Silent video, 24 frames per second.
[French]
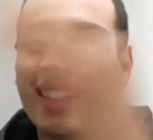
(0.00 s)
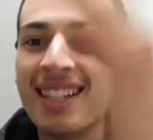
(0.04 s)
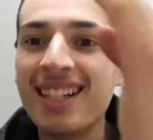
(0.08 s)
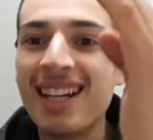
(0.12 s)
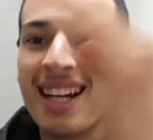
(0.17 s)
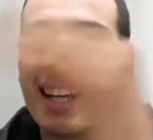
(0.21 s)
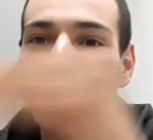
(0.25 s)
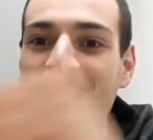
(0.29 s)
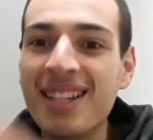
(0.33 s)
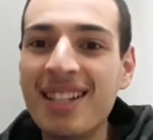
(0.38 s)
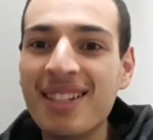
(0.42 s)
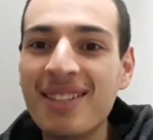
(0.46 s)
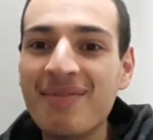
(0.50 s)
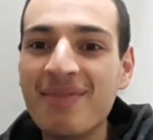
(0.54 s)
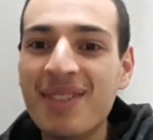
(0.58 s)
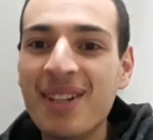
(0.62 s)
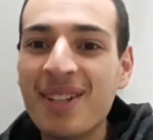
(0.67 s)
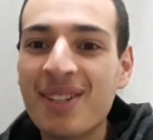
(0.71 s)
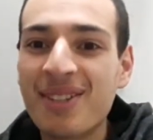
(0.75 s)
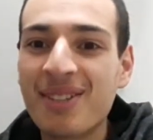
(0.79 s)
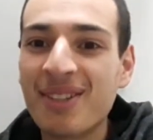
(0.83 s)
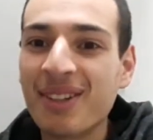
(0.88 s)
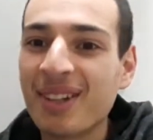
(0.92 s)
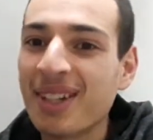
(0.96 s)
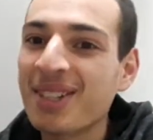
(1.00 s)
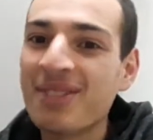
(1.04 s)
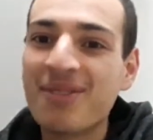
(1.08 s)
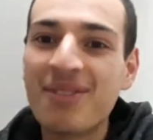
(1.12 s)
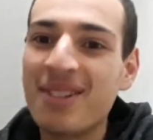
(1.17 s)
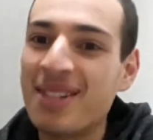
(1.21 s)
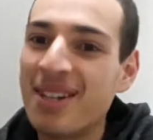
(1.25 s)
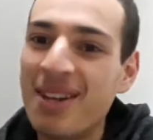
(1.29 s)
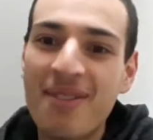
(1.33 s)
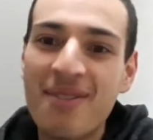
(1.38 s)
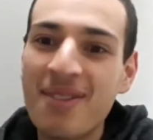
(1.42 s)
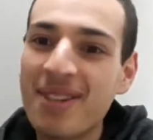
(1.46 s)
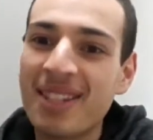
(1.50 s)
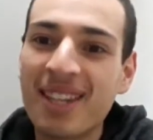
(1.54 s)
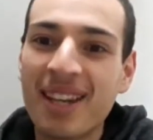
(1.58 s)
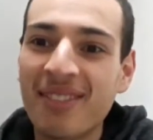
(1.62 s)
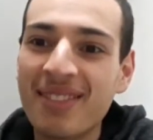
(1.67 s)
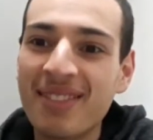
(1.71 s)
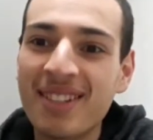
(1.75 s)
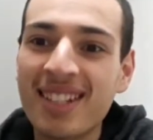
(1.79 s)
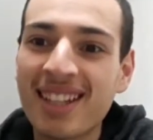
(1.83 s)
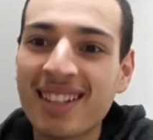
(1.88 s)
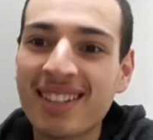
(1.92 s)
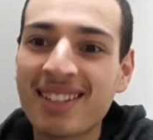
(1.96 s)
Allez, bonne soirée, je vais jamais
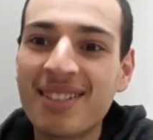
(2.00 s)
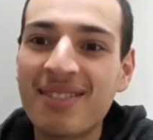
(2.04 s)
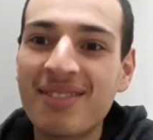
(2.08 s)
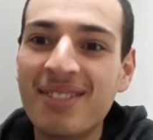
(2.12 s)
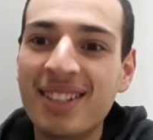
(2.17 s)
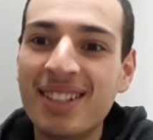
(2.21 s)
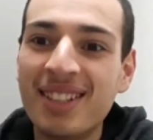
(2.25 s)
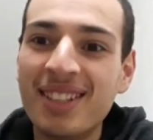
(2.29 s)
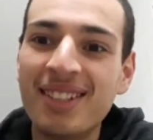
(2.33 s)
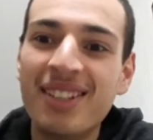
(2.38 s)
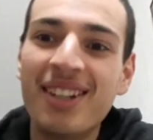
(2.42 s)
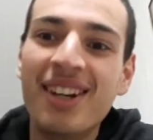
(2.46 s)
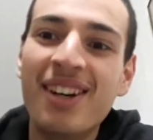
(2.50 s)
terminer cette vidéo.